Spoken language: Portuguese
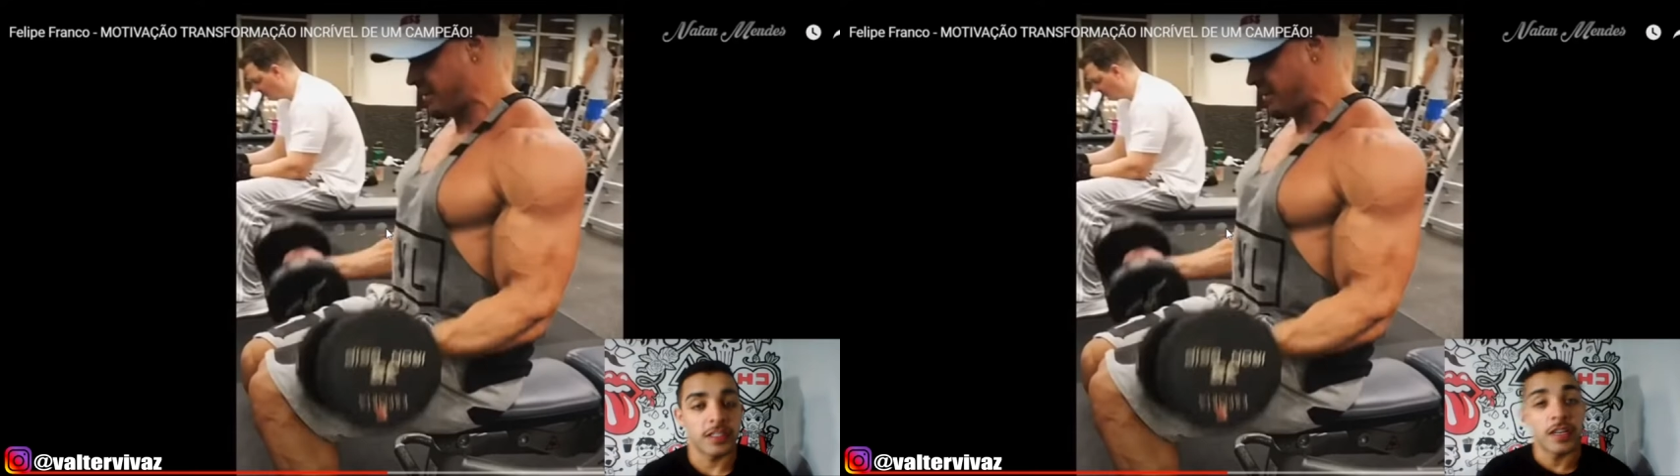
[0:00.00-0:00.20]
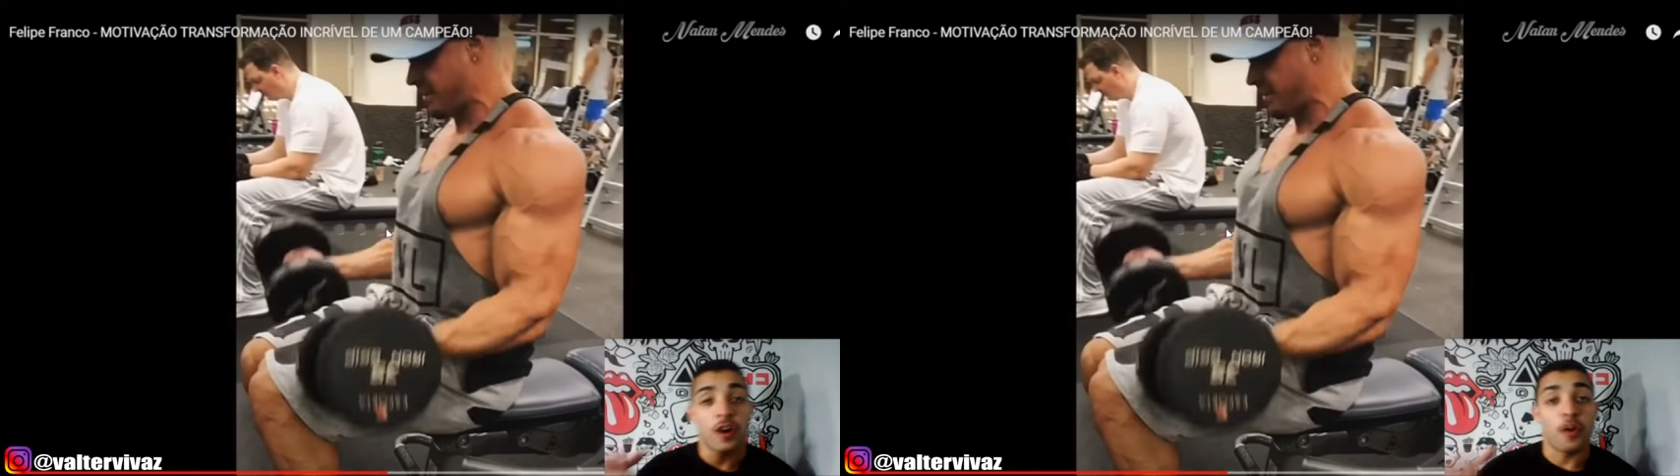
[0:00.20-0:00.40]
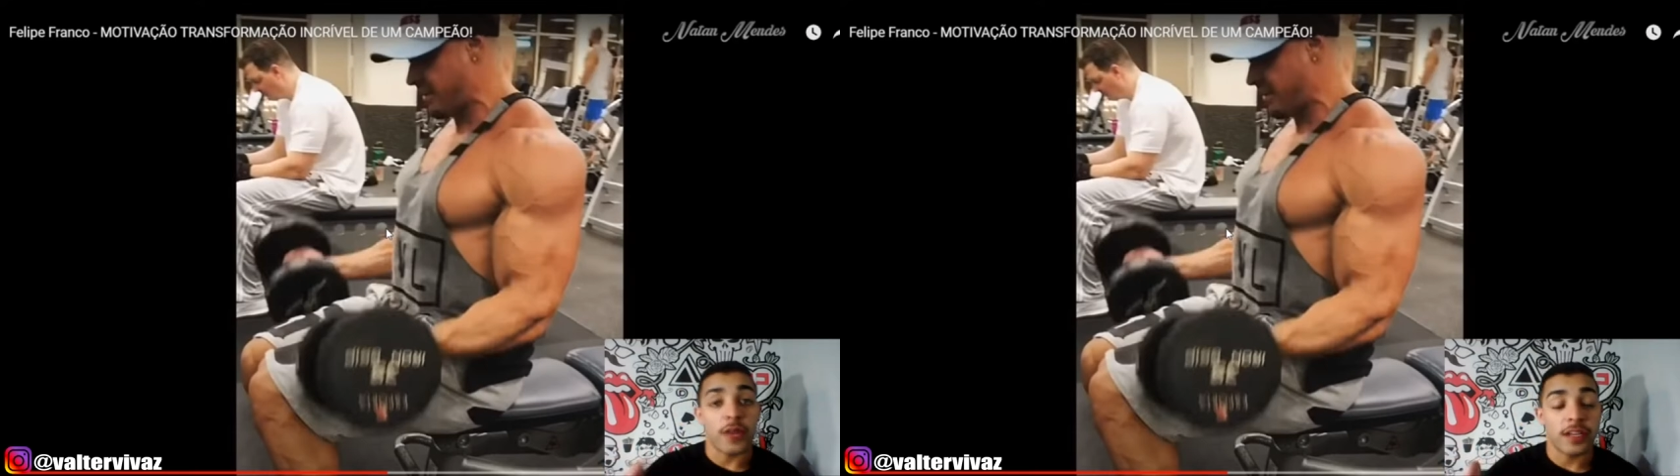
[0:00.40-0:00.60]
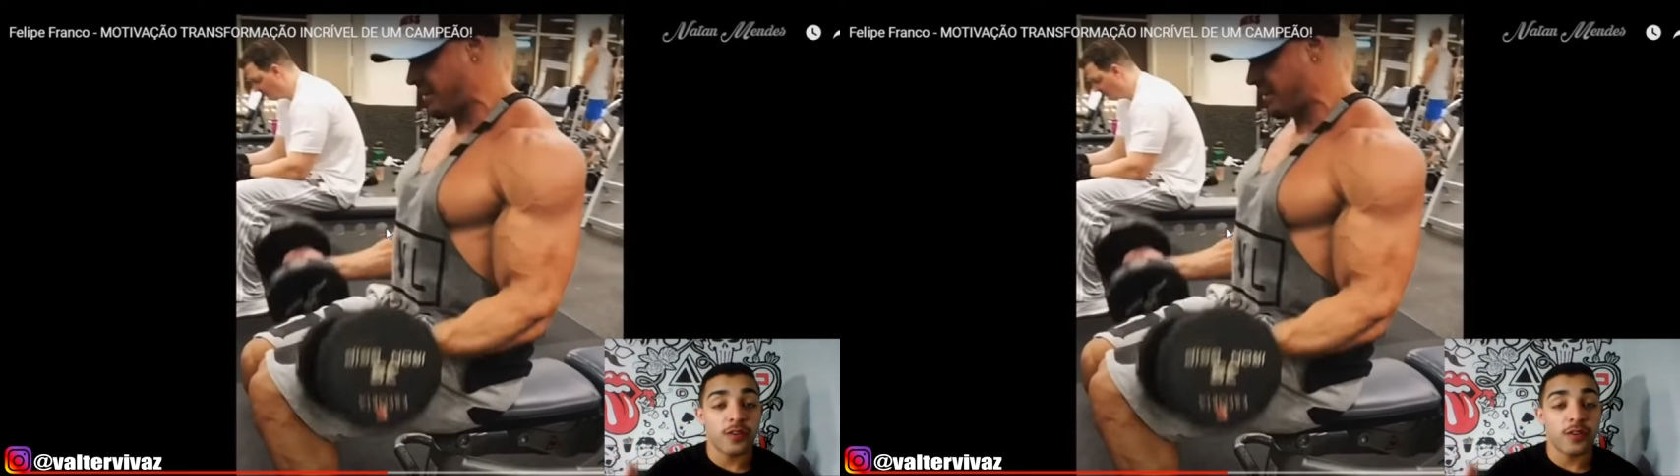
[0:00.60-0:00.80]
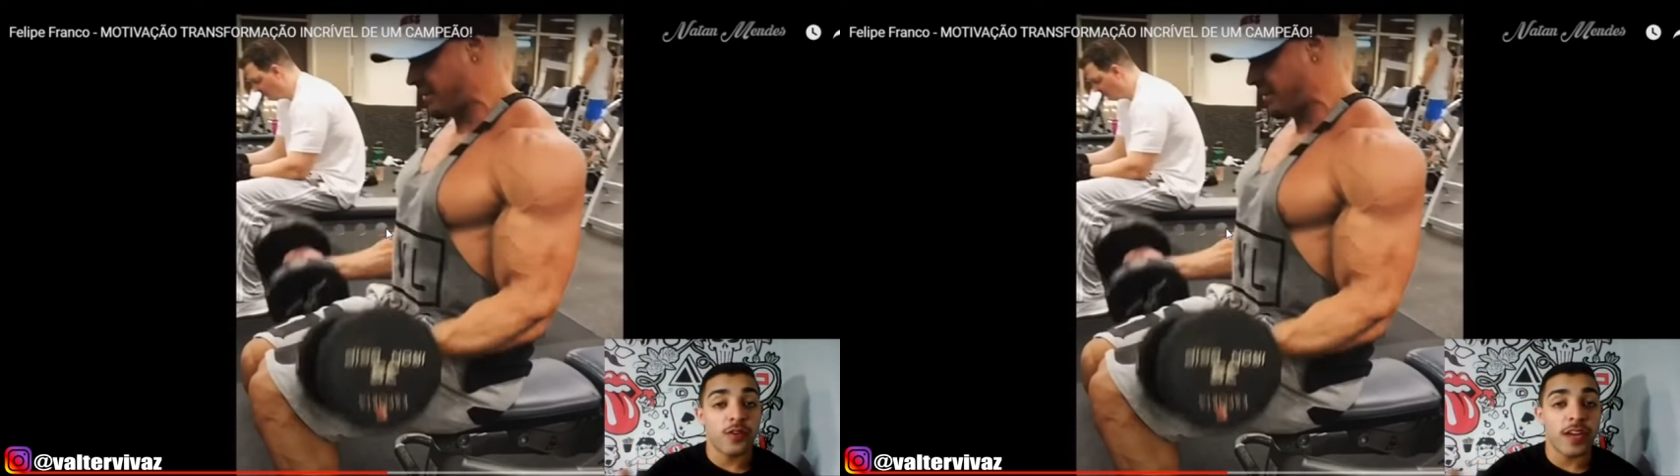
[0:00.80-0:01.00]
Ó, para quem não
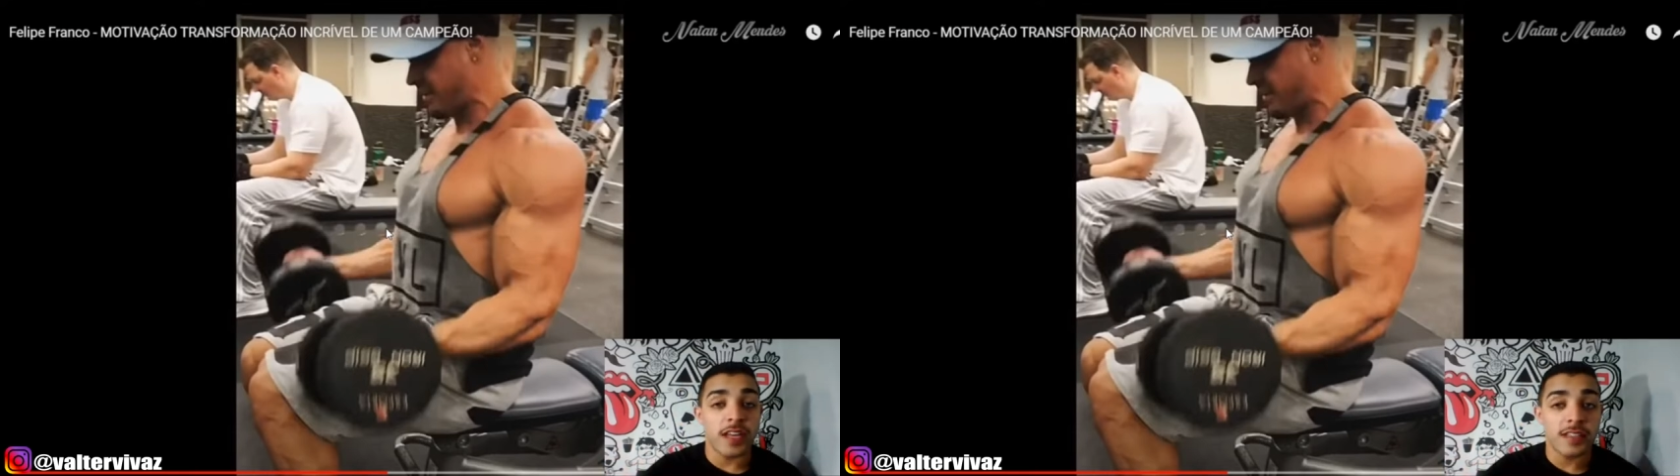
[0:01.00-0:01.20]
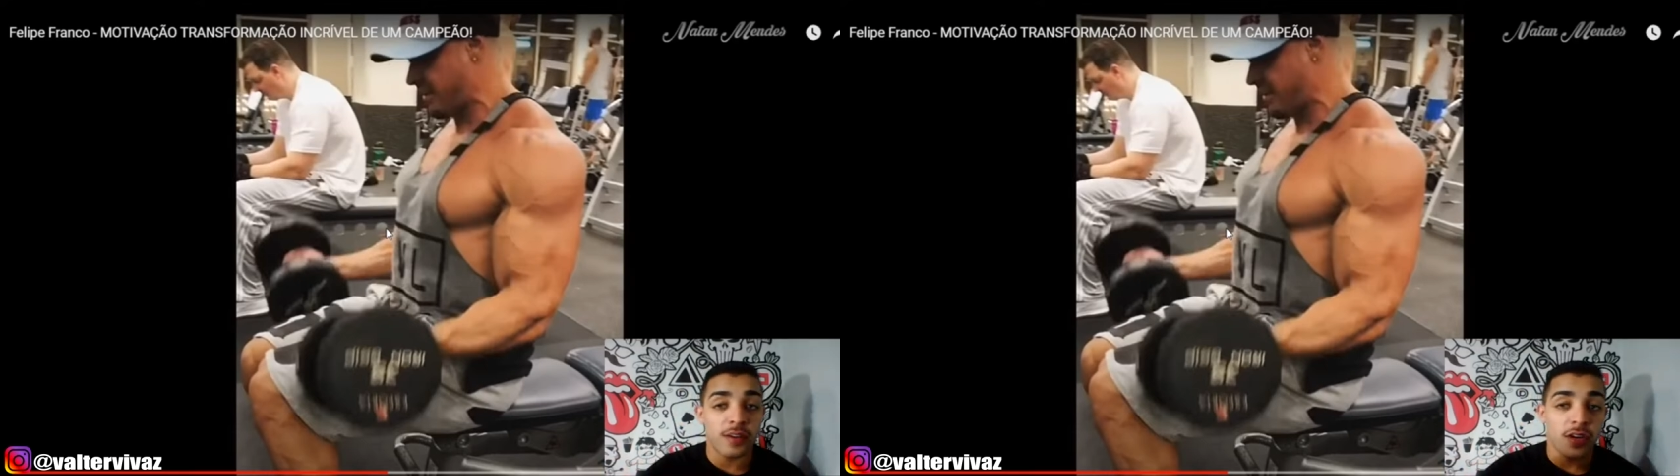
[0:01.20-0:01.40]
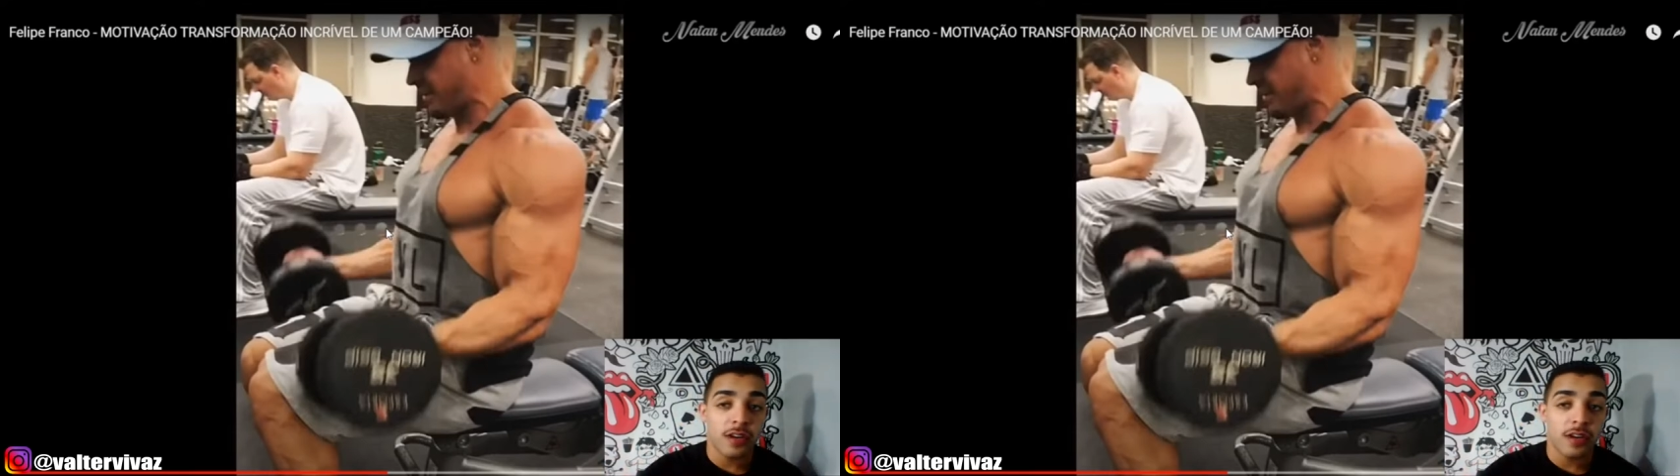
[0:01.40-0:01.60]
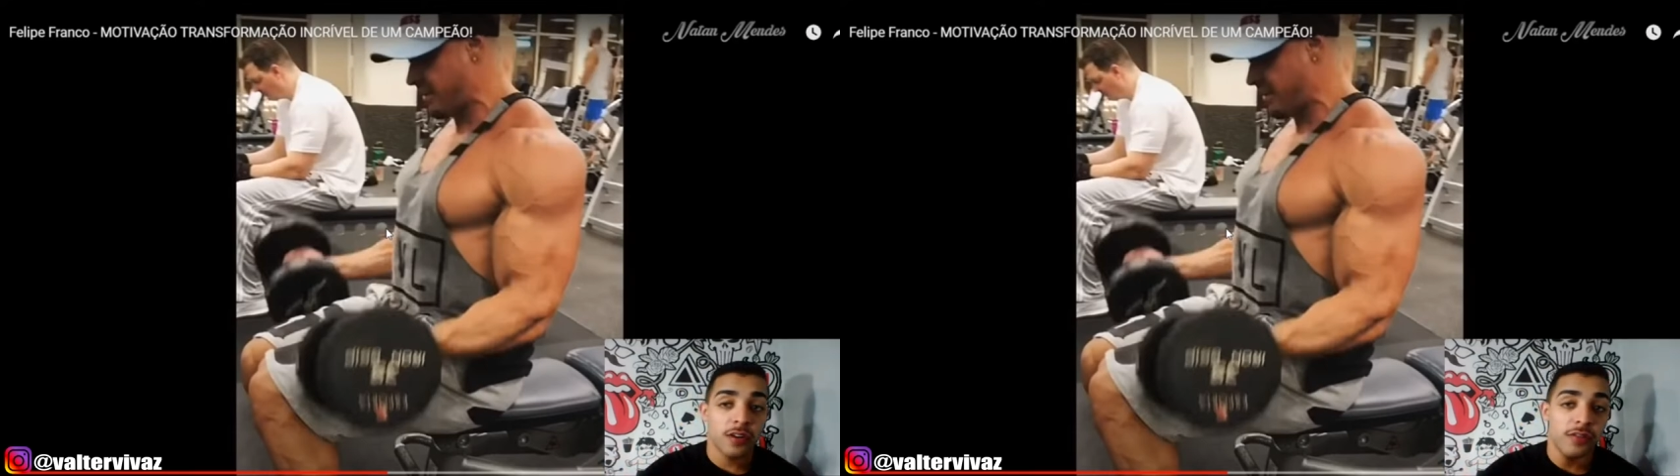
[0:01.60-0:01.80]
conhece, agora ó,